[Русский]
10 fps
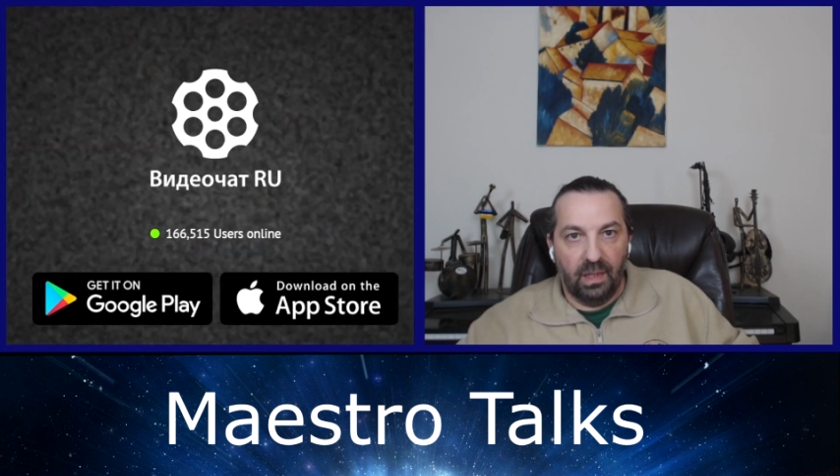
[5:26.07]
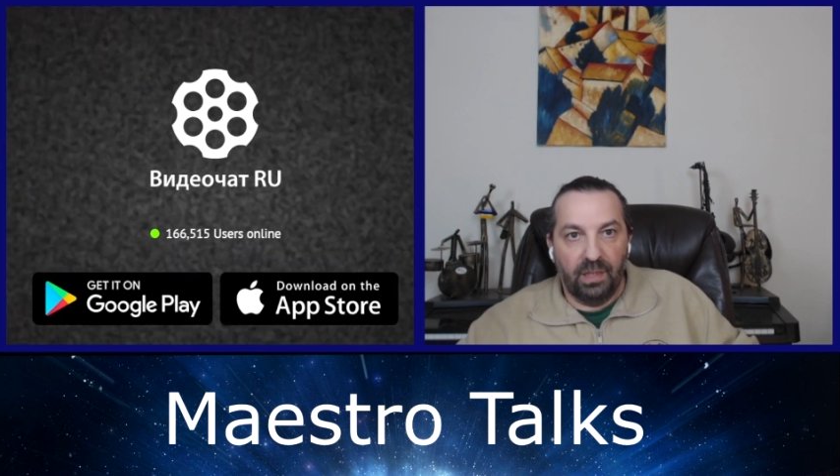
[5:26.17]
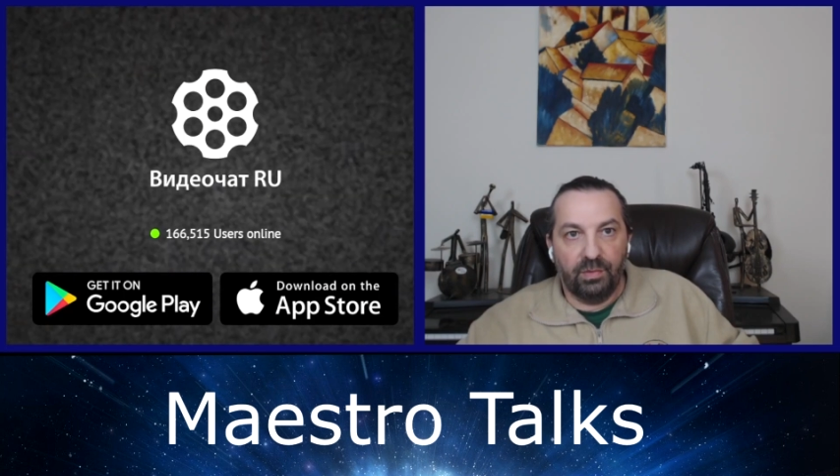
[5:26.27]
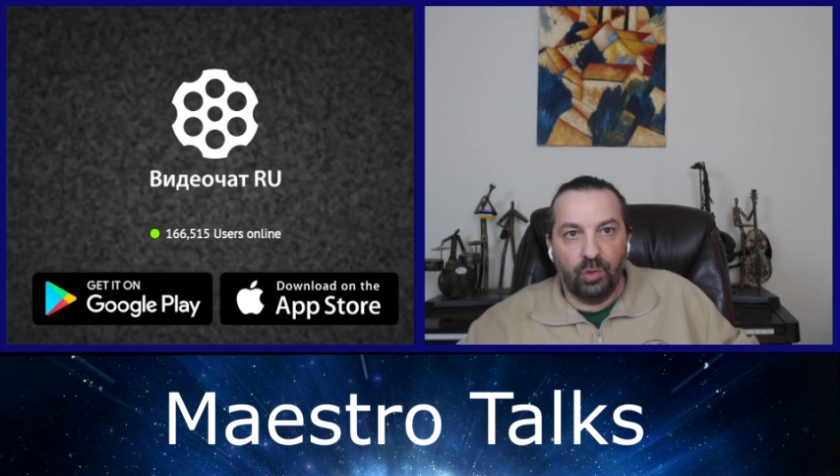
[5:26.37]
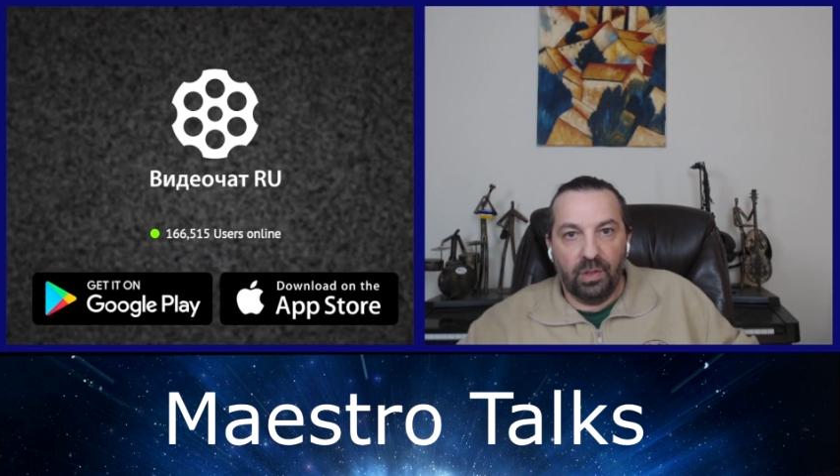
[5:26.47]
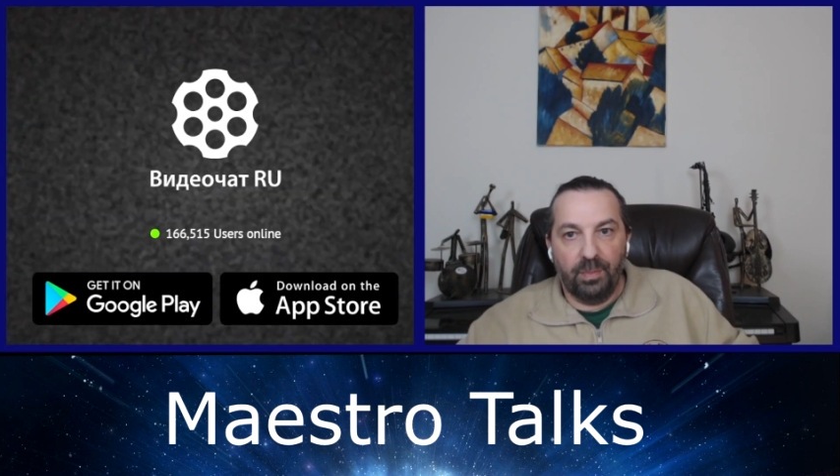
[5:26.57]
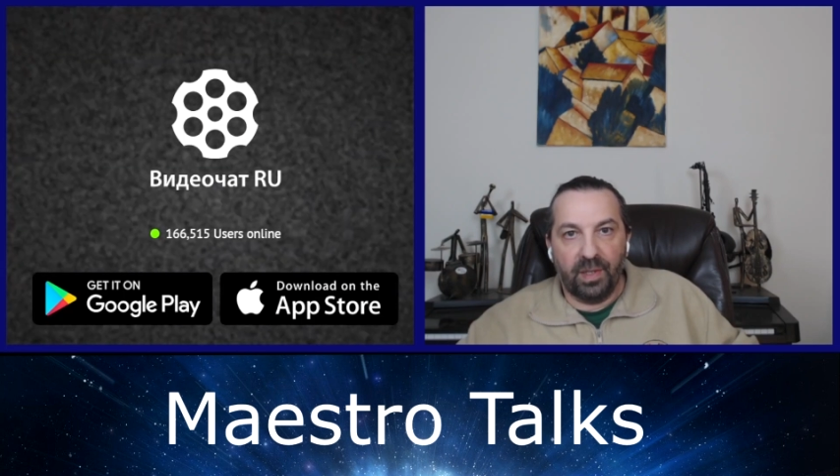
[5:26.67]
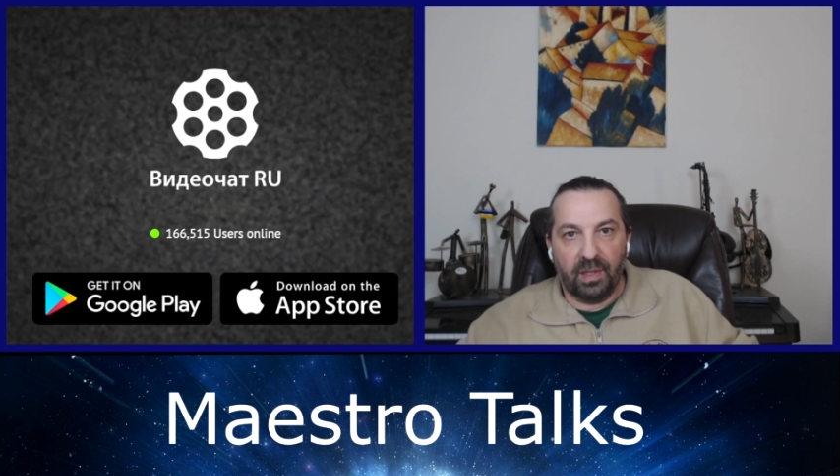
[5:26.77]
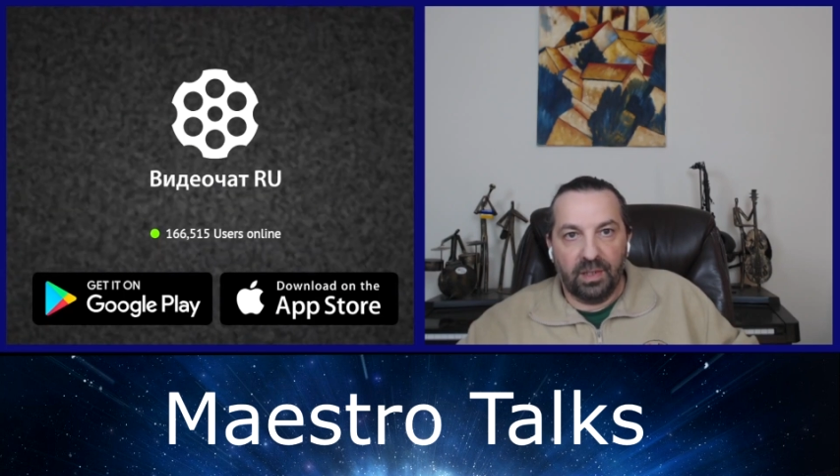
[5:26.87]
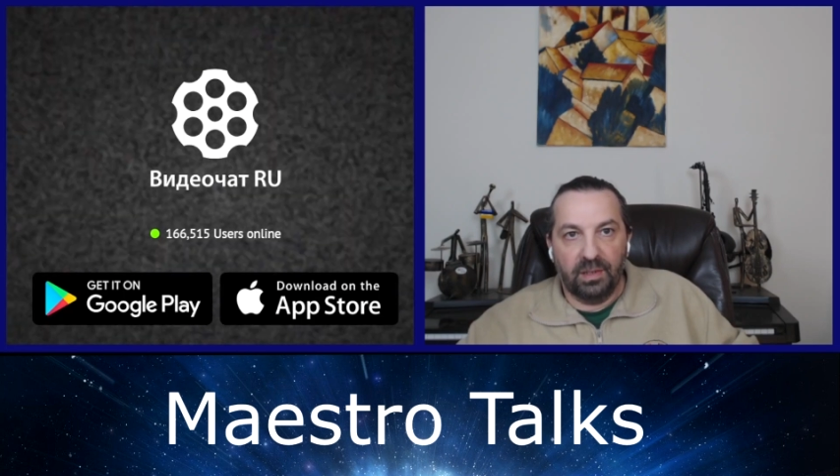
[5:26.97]
Они все это
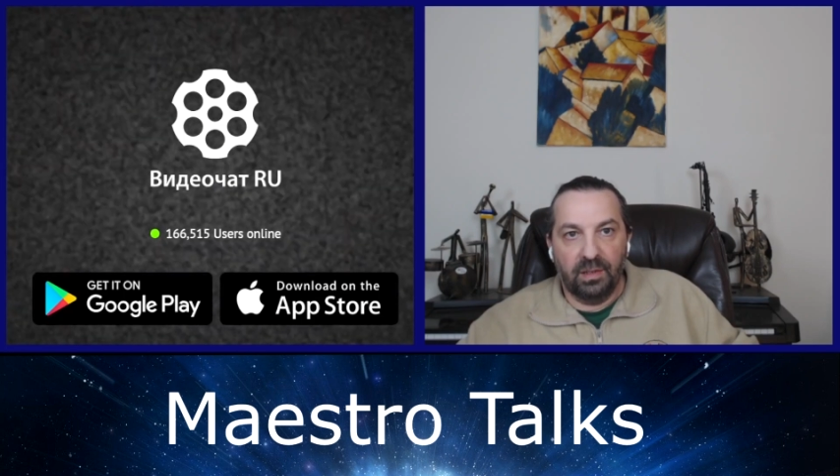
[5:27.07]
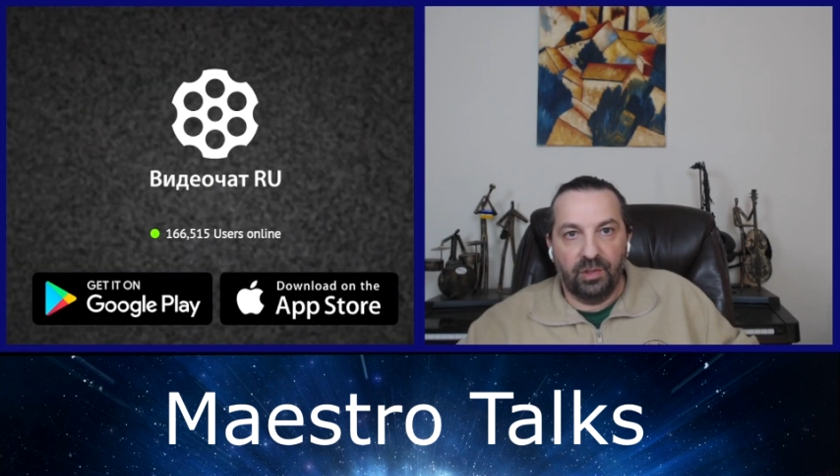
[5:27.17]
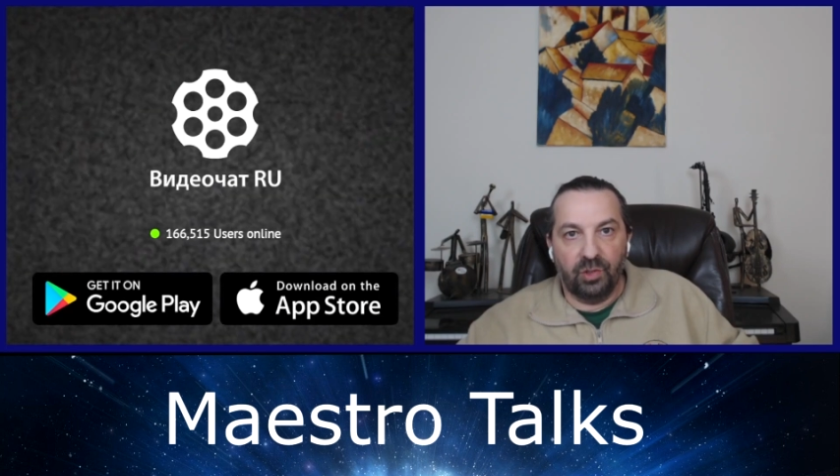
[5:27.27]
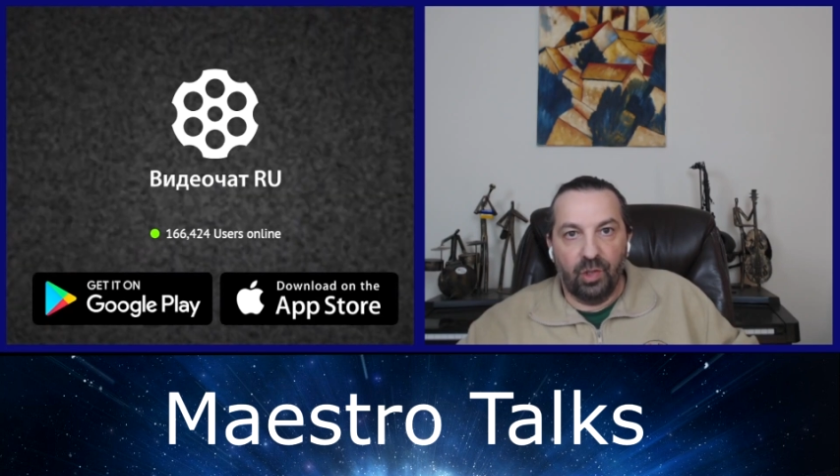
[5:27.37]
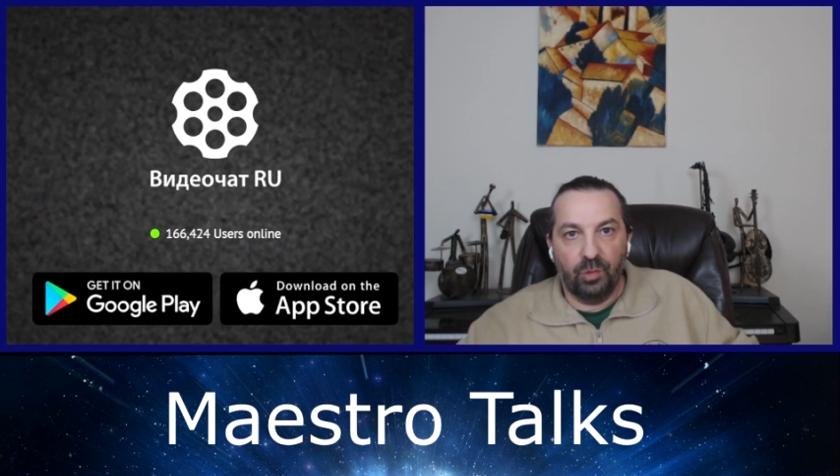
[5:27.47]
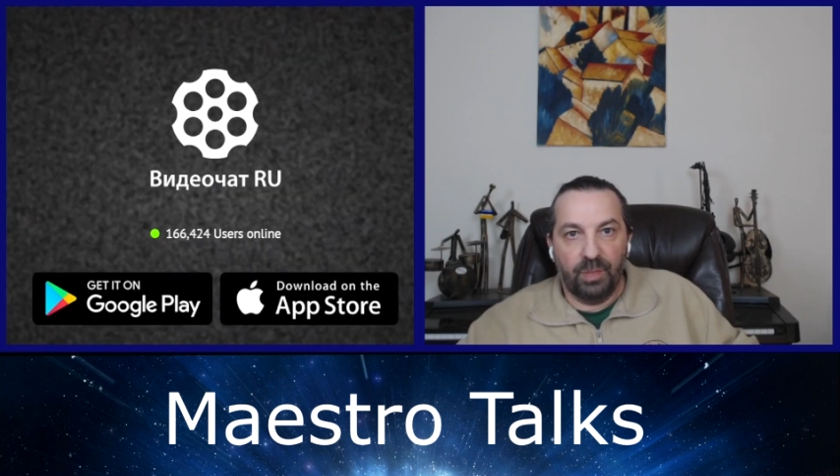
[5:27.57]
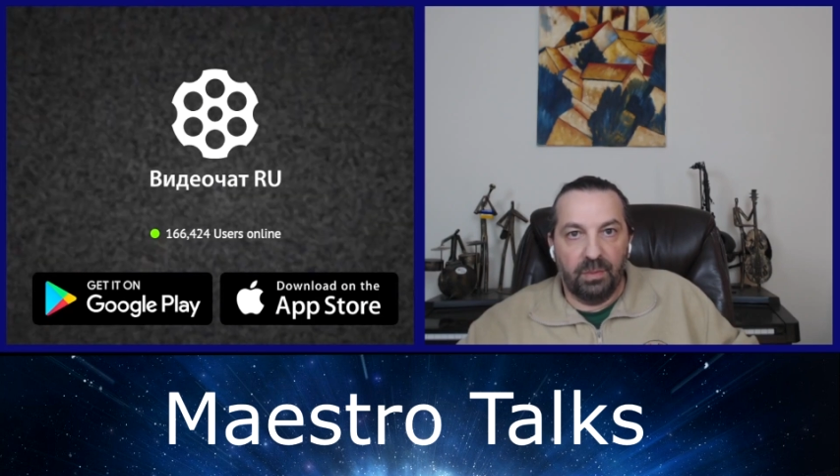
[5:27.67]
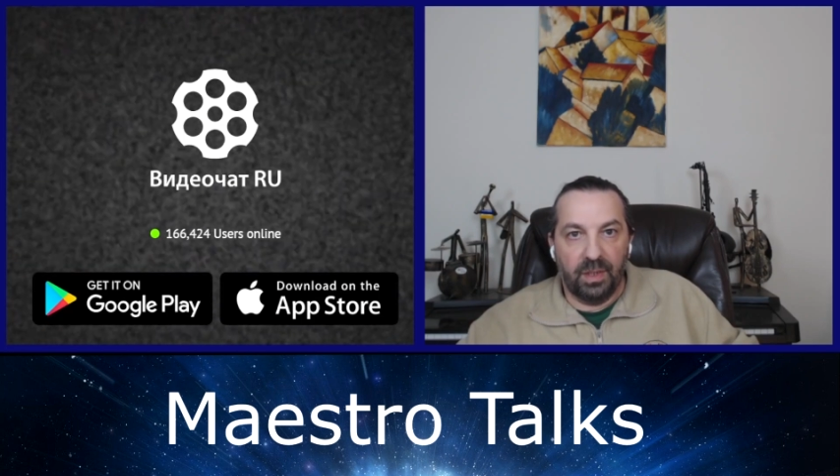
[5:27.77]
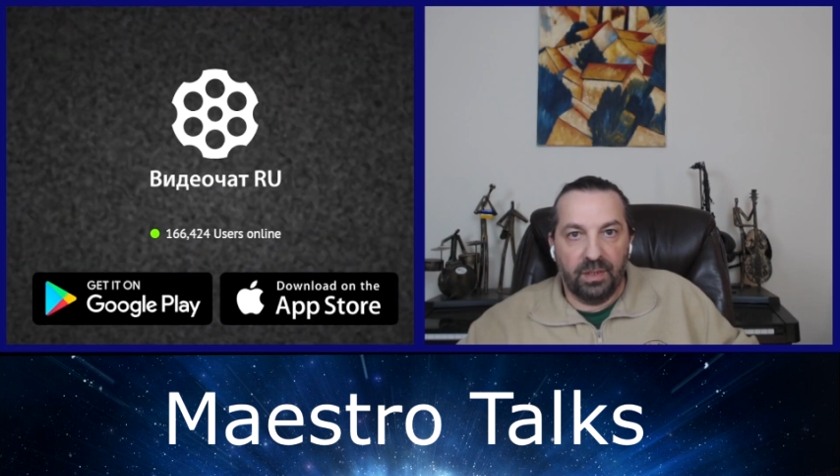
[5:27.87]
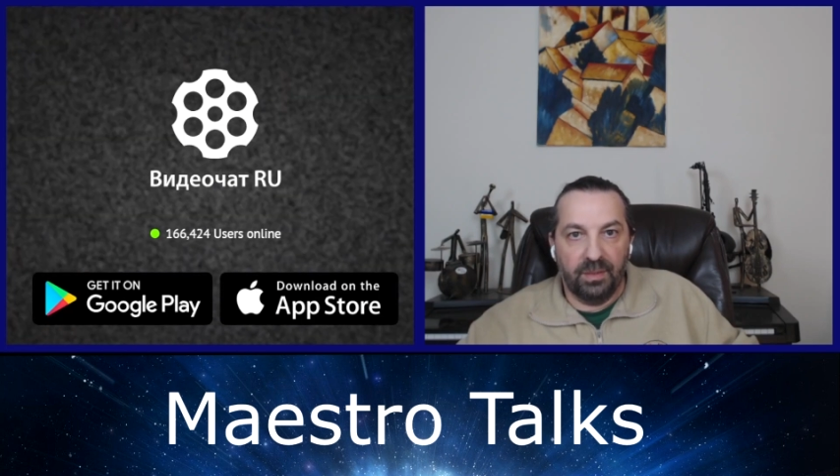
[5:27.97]
прекрасно начинают
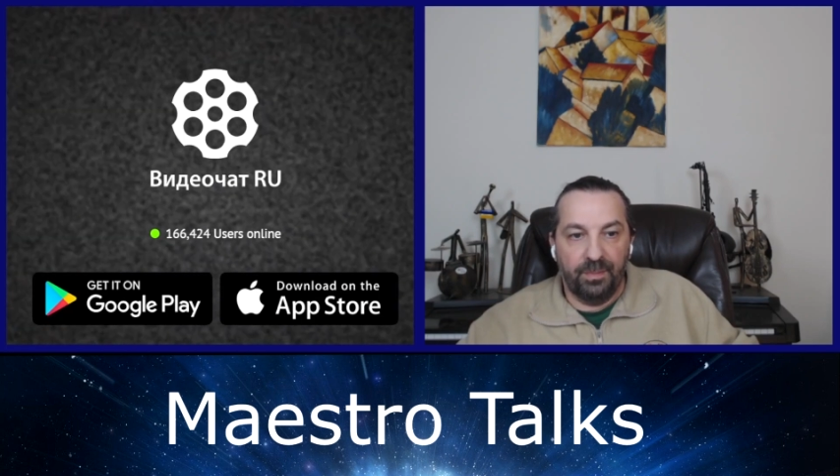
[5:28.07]
понимать.